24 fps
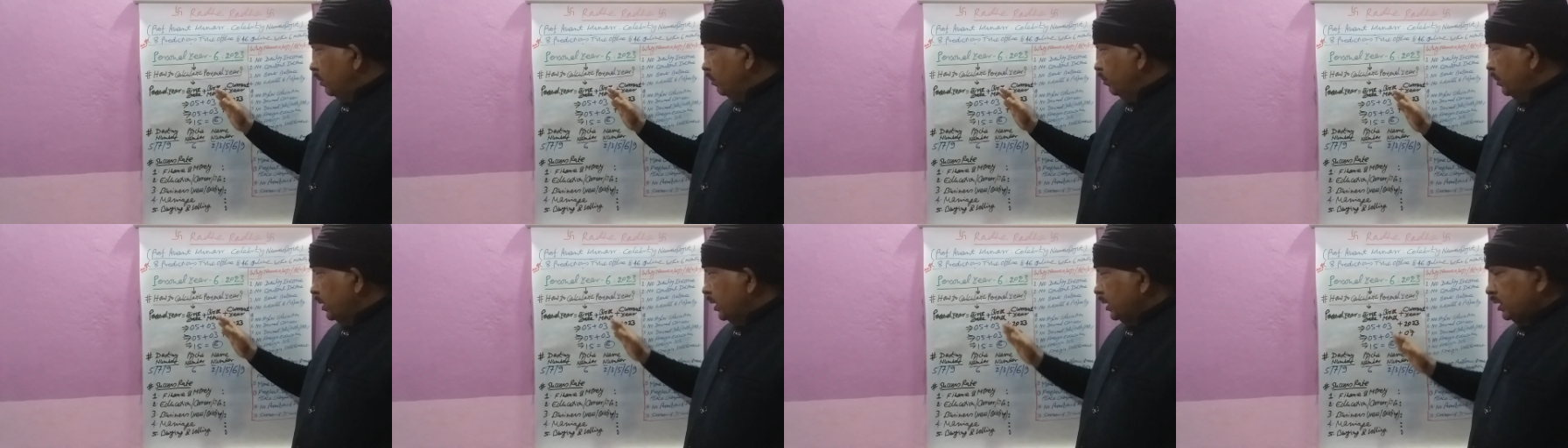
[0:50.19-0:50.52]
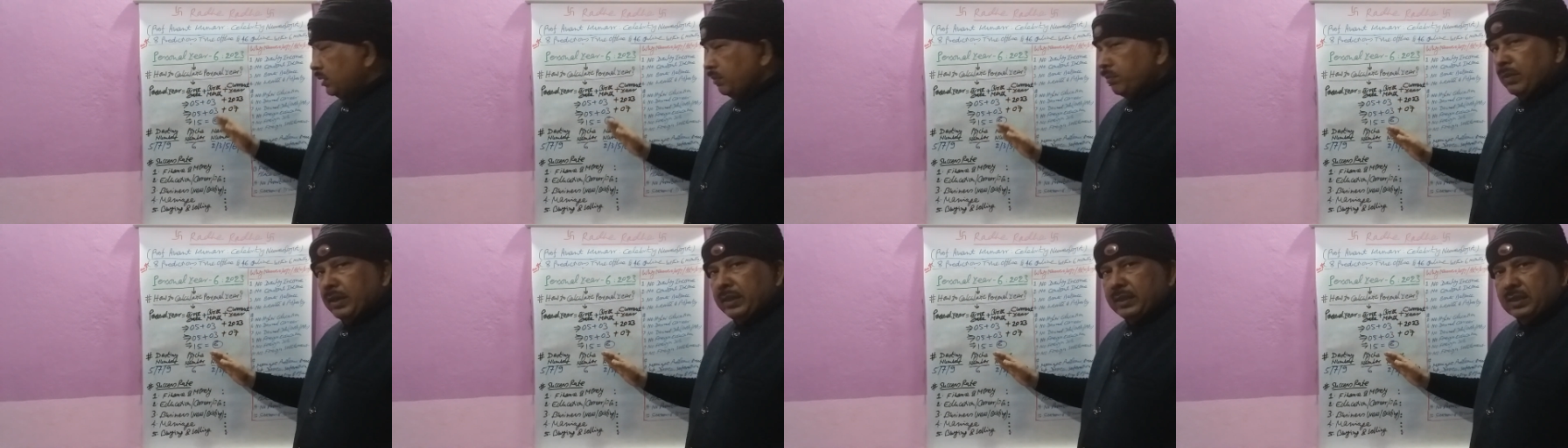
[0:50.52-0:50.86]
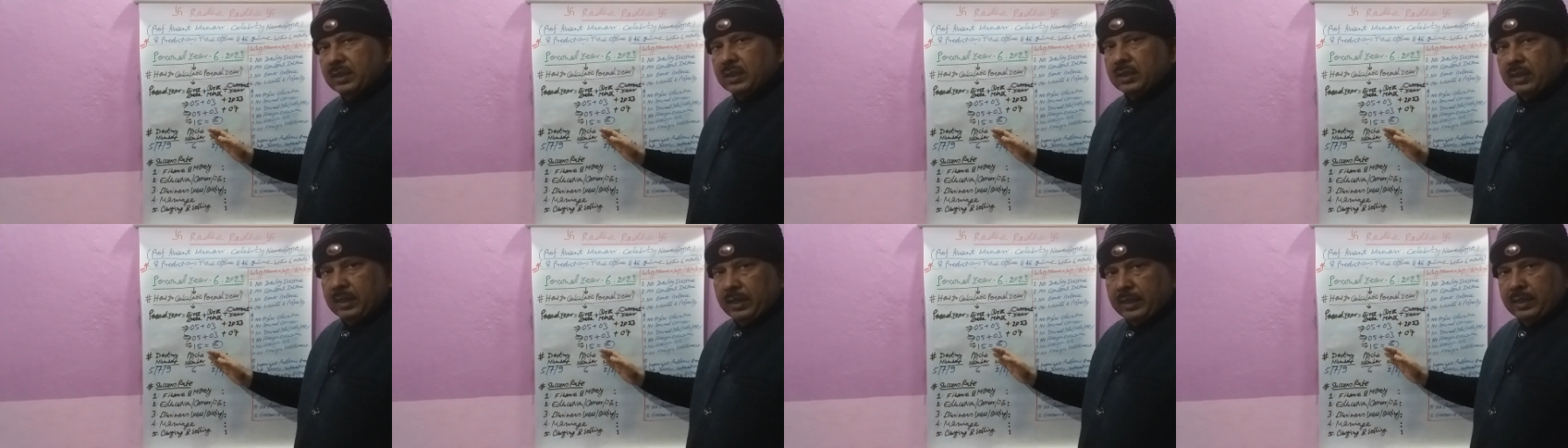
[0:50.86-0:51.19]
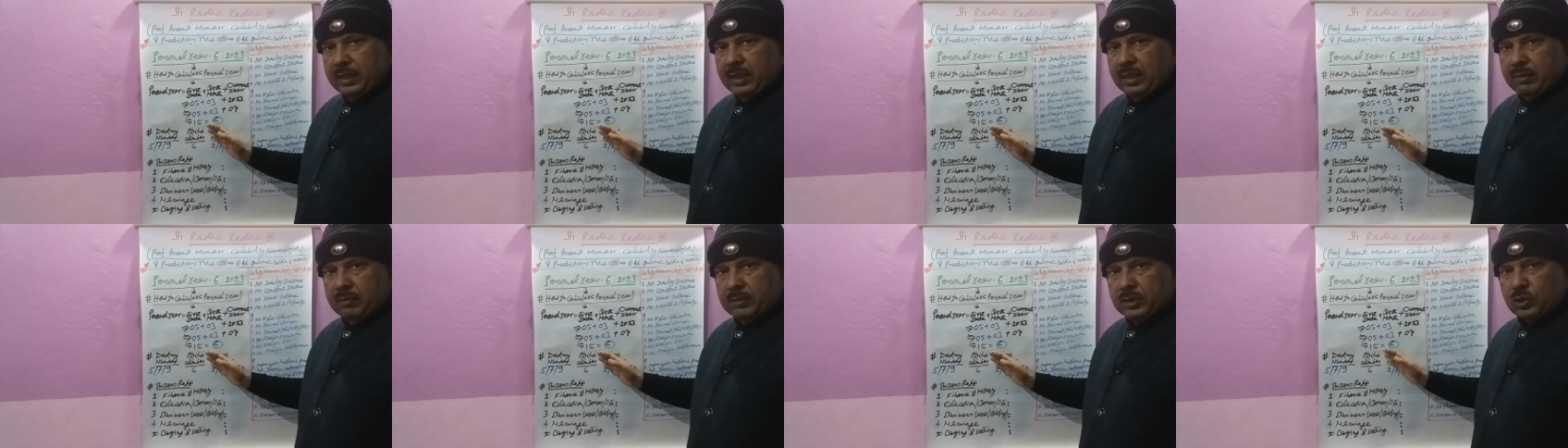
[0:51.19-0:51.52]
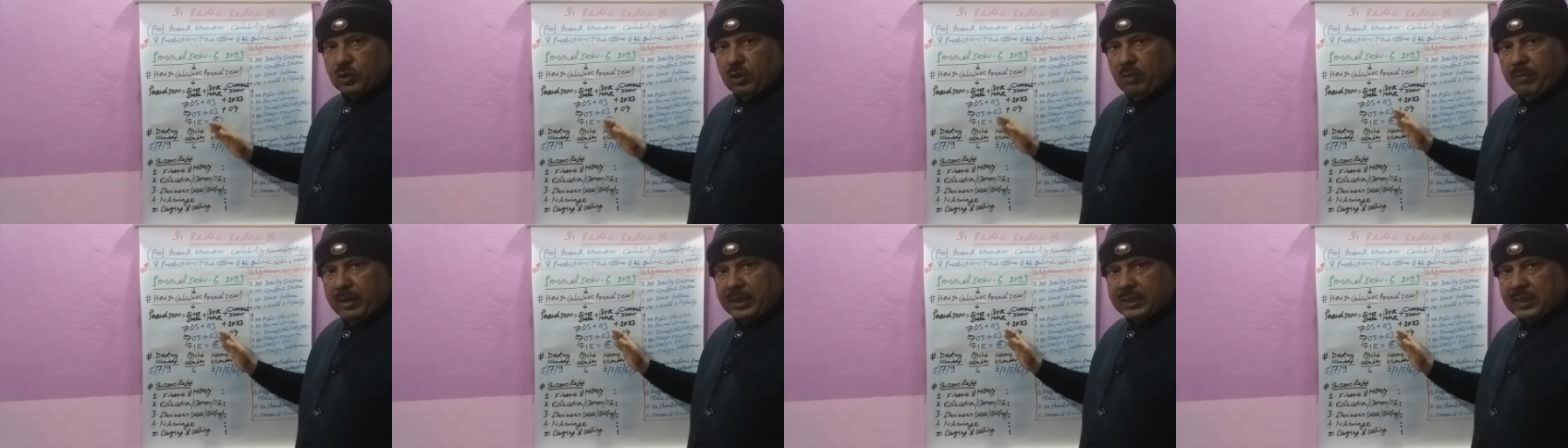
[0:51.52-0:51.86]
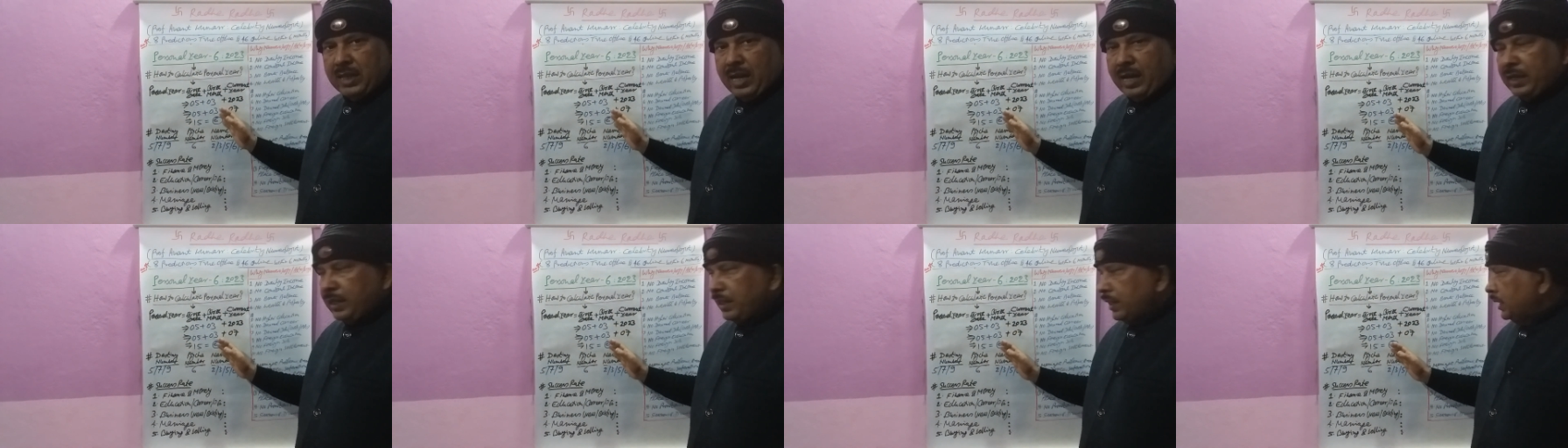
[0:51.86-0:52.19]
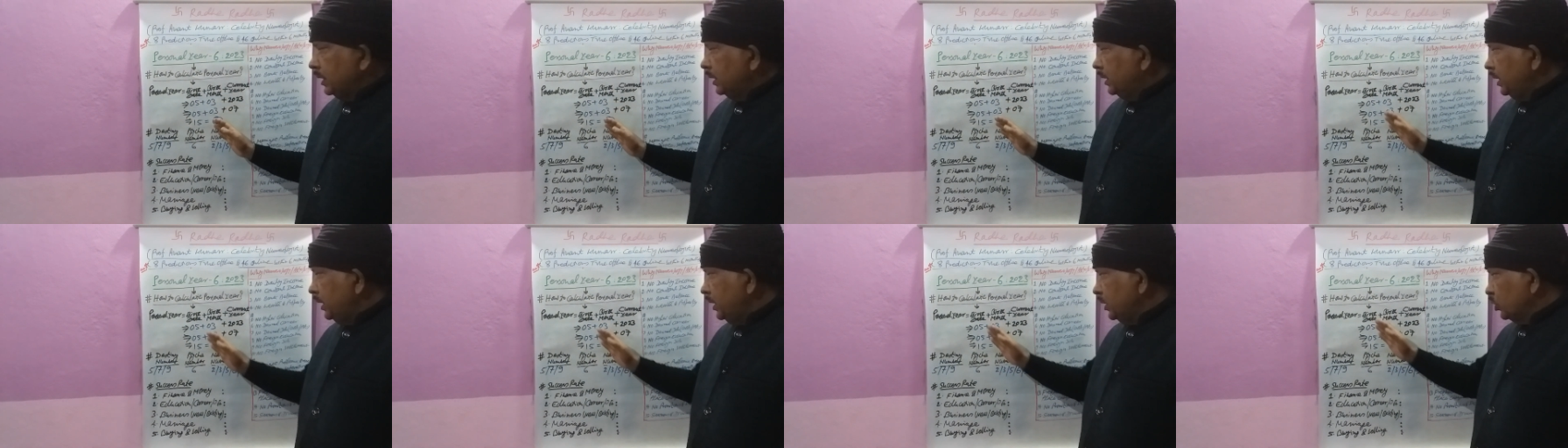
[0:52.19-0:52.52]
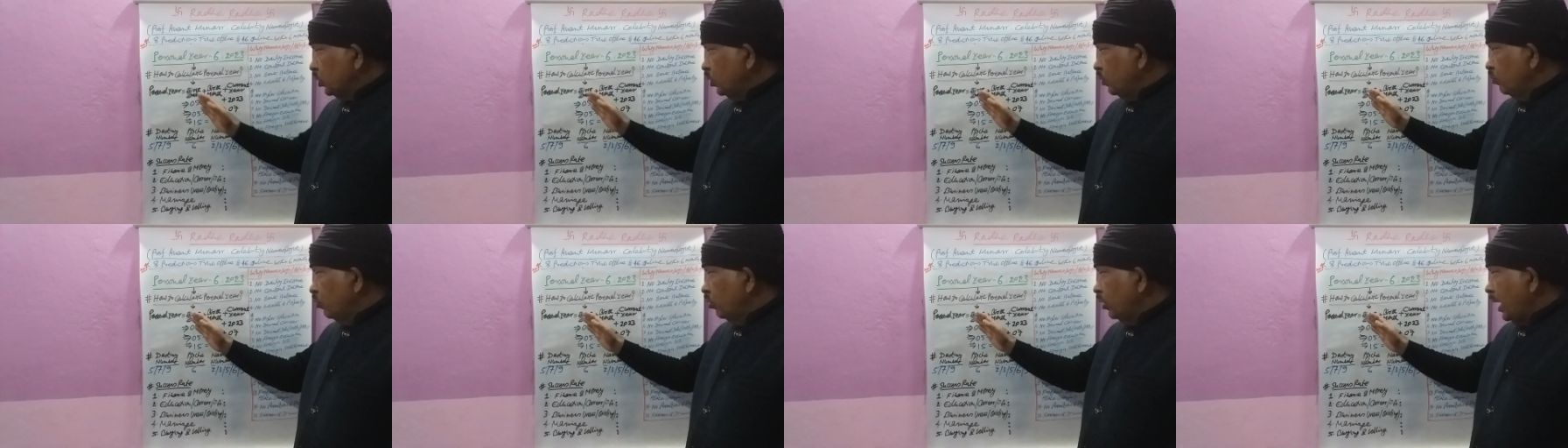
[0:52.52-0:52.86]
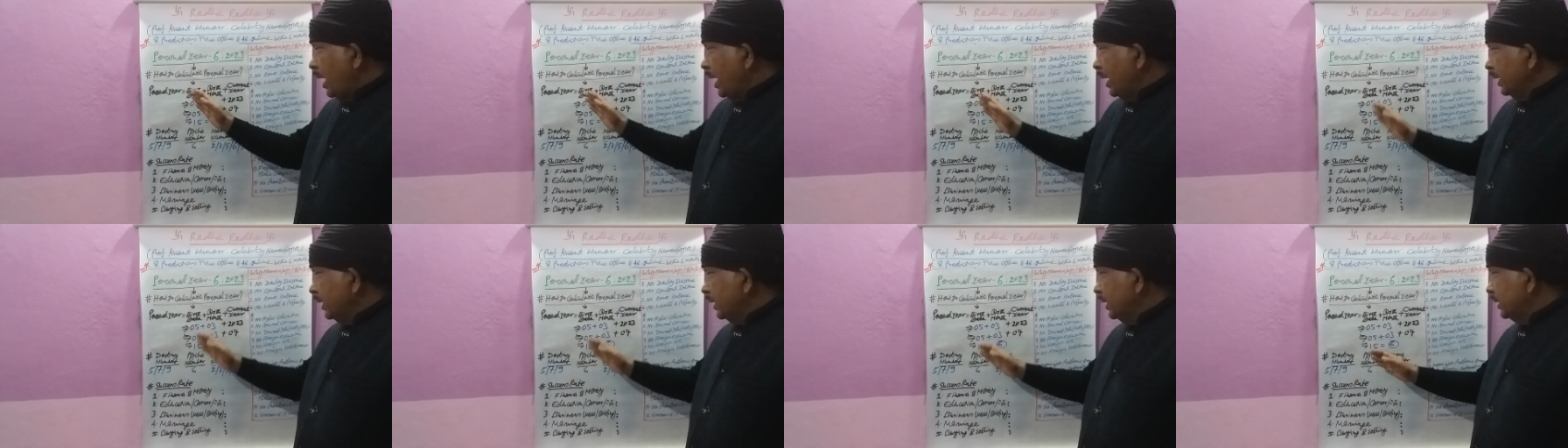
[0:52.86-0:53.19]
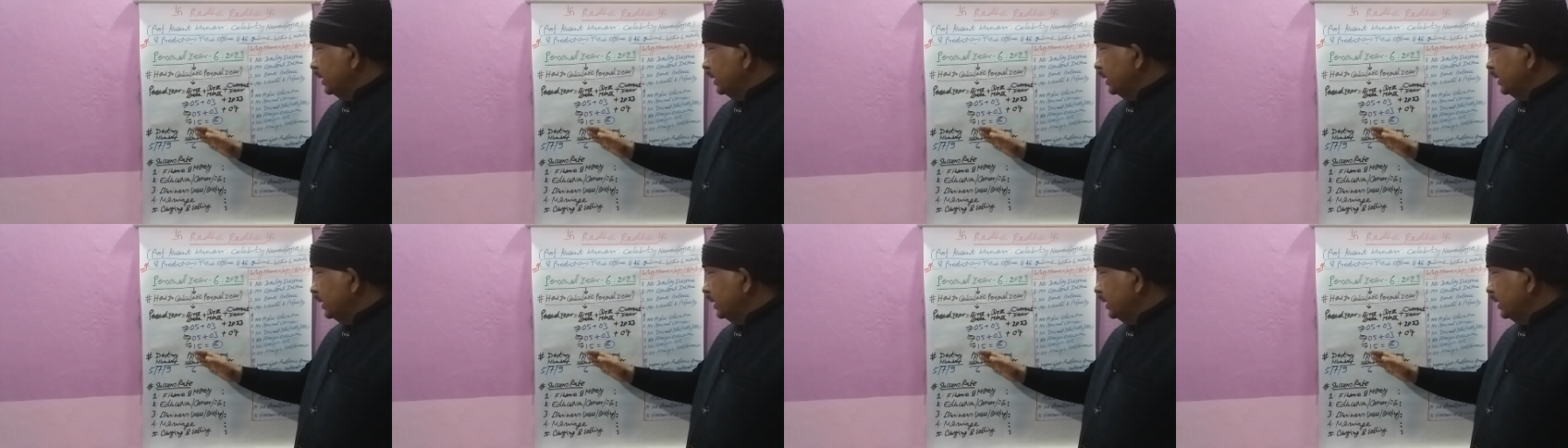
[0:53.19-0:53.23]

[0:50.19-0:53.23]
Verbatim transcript: बर्थ मंथ है ना जिसको मसान कहते हैं इसको मूलांक